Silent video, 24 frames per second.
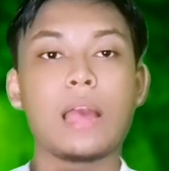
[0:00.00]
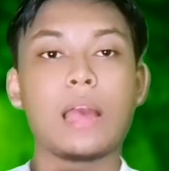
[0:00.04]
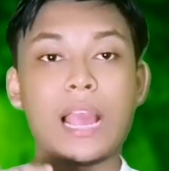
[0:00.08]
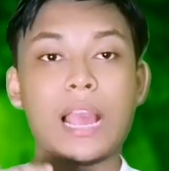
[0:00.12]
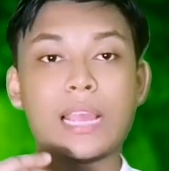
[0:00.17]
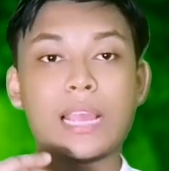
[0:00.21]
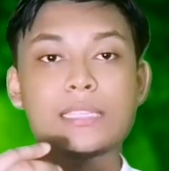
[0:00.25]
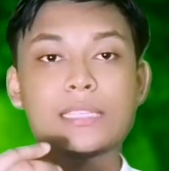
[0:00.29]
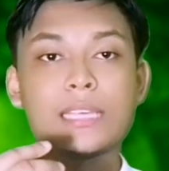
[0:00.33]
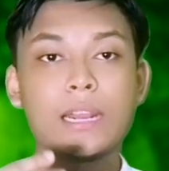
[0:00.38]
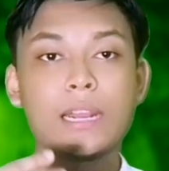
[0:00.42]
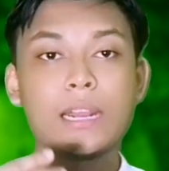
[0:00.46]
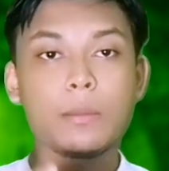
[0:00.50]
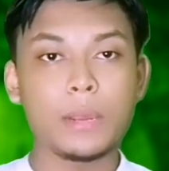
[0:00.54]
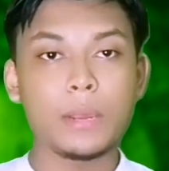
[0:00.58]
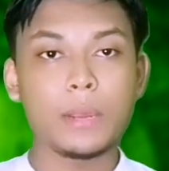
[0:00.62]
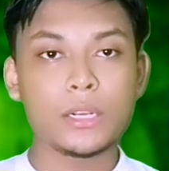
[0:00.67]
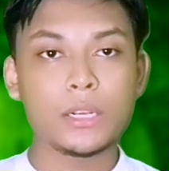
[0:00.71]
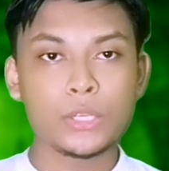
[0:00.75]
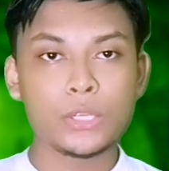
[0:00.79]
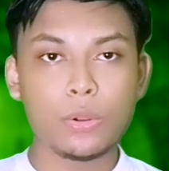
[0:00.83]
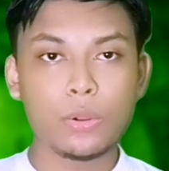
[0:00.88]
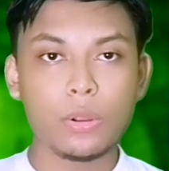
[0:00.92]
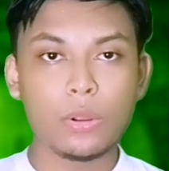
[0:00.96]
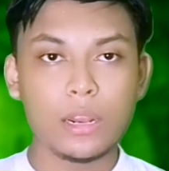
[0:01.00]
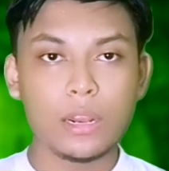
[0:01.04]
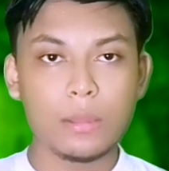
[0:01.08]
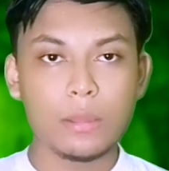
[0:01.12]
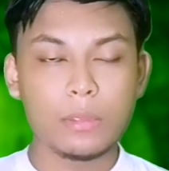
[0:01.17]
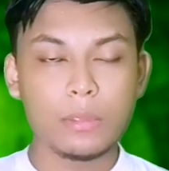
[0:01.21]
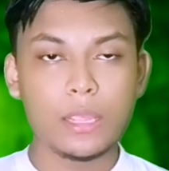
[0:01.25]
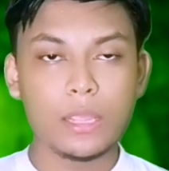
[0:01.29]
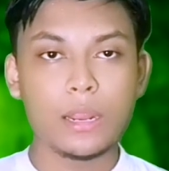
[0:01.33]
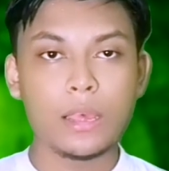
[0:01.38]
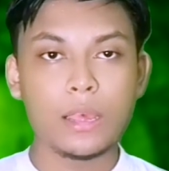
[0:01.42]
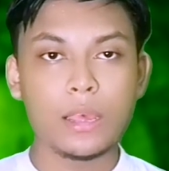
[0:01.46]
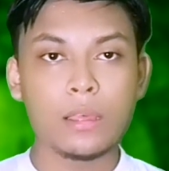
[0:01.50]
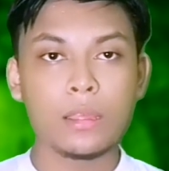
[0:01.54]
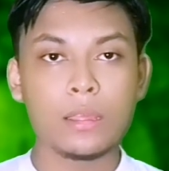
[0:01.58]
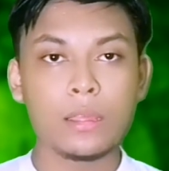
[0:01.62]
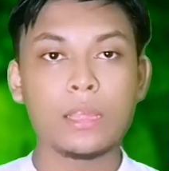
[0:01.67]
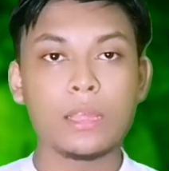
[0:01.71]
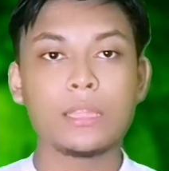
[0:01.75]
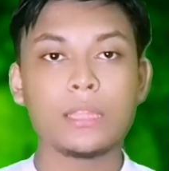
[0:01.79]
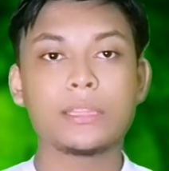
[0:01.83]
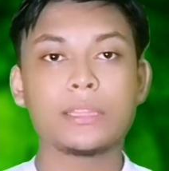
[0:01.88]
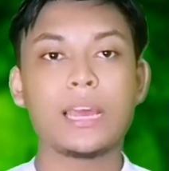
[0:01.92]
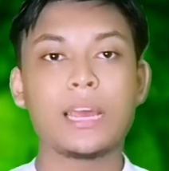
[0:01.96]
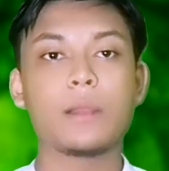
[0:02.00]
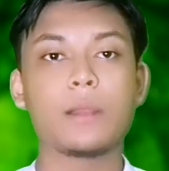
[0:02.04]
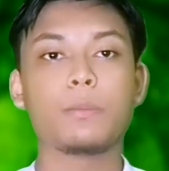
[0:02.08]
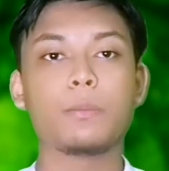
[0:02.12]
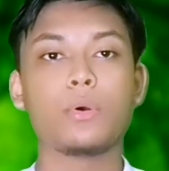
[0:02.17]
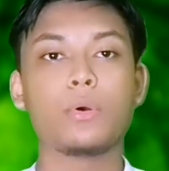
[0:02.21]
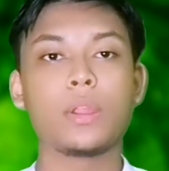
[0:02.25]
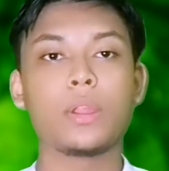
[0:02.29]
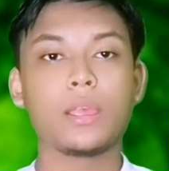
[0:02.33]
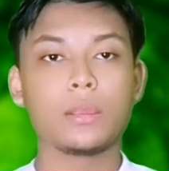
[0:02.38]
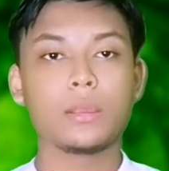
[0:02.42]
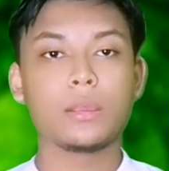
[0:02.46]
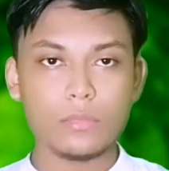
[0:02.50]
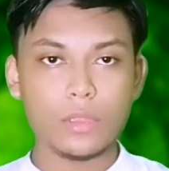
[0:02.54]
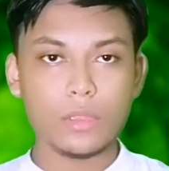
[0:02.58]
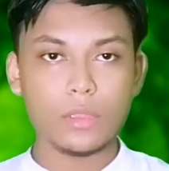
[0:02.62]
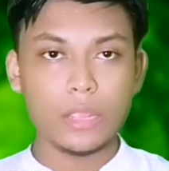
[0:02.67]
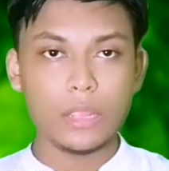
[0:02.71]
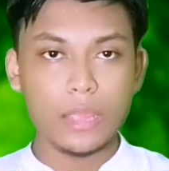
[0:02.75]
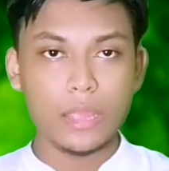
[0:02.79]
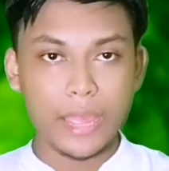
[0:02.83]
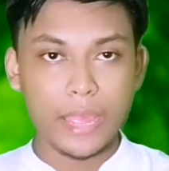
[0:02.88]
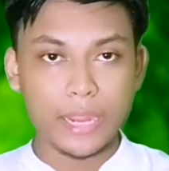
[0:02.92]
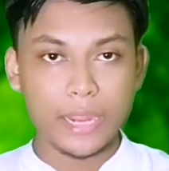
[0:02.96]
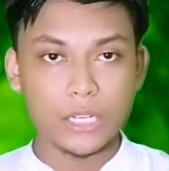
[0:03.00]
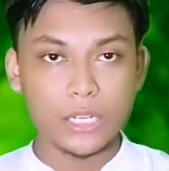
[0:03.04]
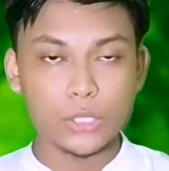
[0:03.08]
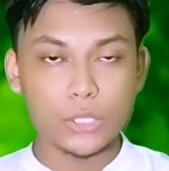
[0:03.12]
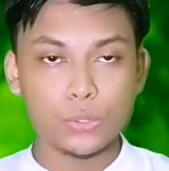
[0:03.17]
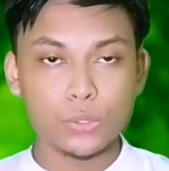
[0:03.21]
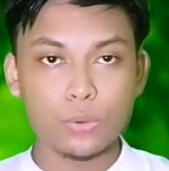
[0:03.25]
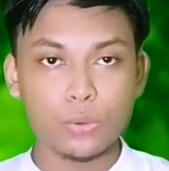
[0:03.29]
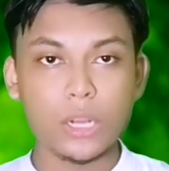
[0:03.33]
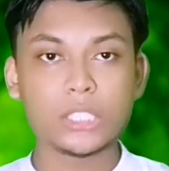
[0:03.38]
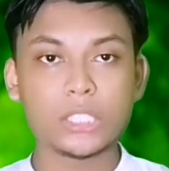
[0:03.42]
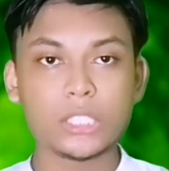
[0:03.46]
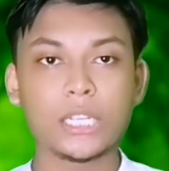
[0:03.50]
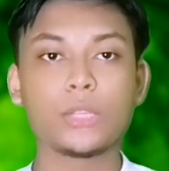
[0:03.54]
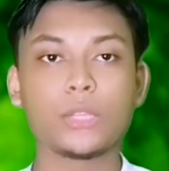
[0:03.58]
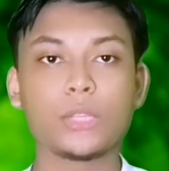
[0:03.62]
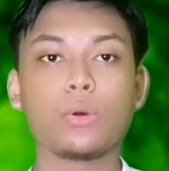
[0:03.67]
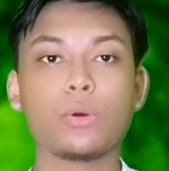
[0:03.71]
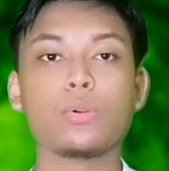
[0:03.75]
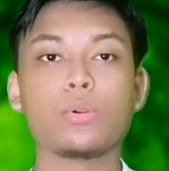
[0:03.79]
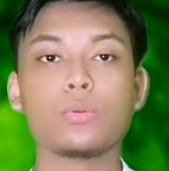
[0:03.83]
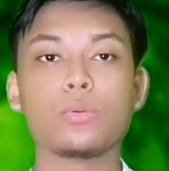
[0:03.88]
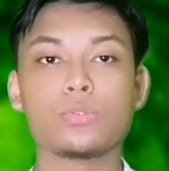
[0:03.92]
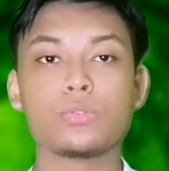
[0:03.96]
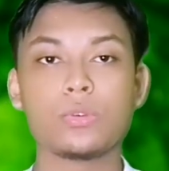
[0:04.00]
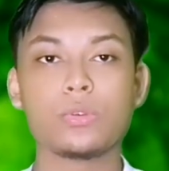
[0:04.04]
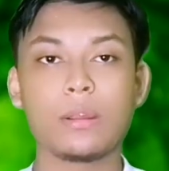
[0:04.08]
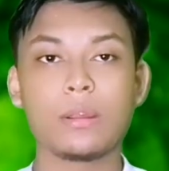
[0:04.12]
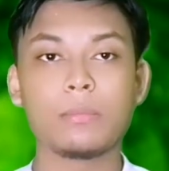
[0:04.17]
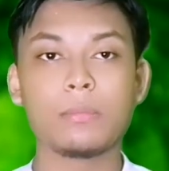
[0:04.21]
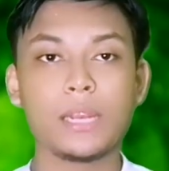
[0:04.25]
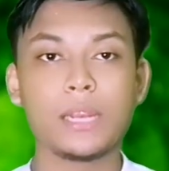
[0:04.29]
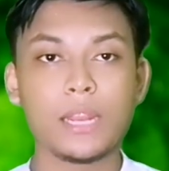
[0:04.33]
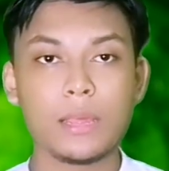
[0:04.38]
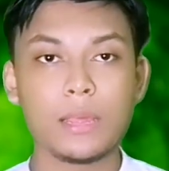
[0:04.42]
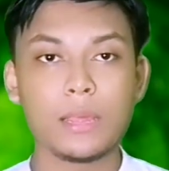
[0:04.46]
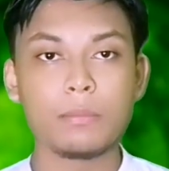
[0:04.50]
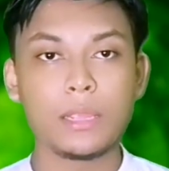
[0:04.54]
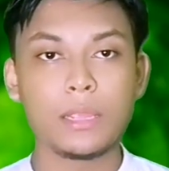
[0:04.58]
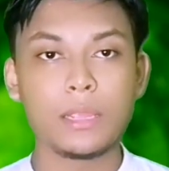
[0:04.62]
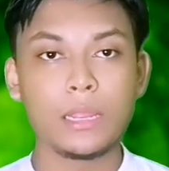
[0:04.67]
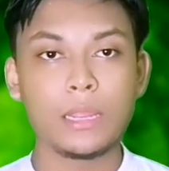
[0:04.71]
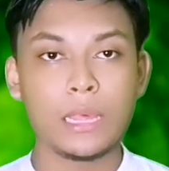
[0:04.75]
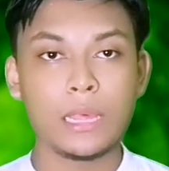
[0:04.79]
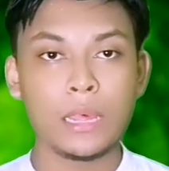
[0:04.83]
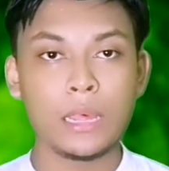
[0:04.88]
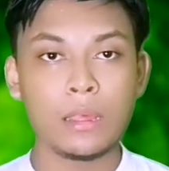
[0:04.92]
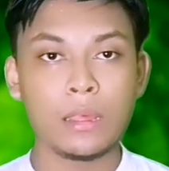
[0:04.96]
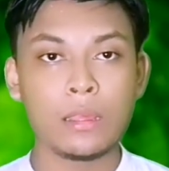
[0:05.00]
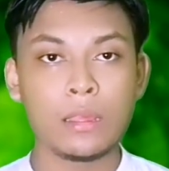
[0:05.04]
আগে সানা পাঠ করলাম কিনা তারপরে একটি সুরার সাথে অন্য সুরা মিলালাম কিনা